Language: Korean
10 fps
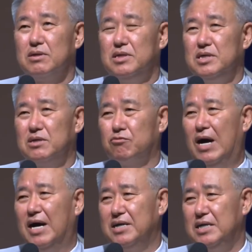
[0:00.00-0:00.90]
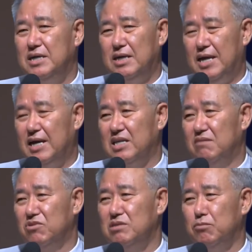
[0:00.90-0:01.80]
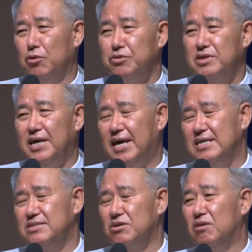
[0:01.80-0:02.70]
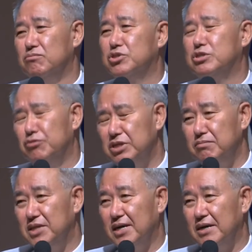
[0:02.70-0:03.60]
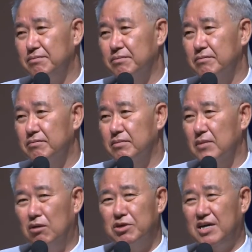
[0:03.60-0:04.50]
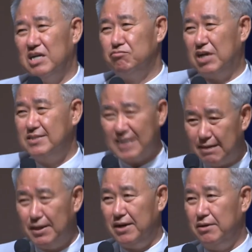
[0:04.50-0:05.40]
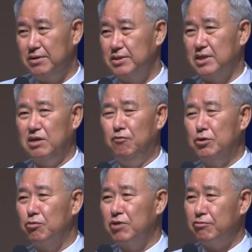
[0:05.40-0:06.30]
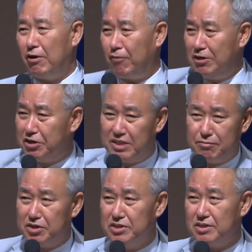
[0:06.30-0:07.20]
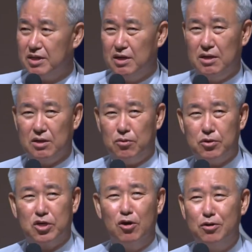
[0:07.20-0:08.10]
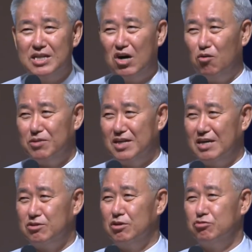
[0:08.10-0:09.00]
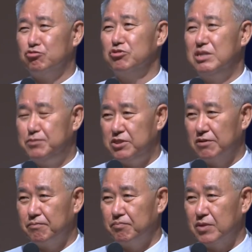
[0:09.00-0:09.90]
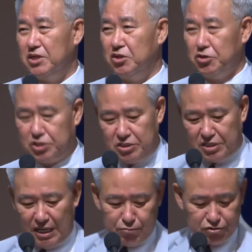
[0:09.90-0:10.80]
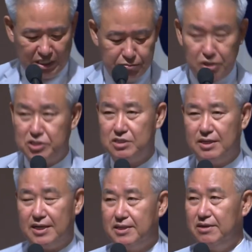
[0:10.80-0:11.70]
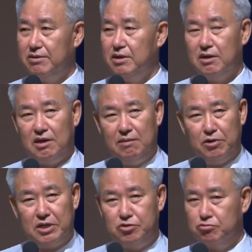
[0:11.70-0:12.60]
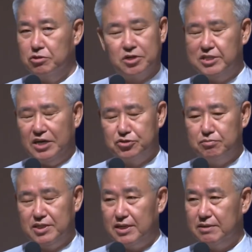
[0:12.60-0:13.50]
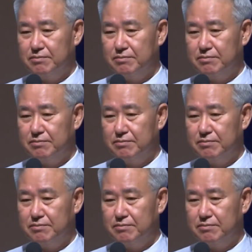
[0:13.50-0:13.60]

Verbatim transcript: 이 관이 하게 되면은 모든 게 행정 업무 지원입니다. 하고 기간이 무지하게 짧아요. 특히 외국과 관련이 되면은 꼭 결론이 나옵니다. 중립적. 이것이 대한민국 사람 특징인 것 같아요. 일본이나 중국 그렇지 않습니다.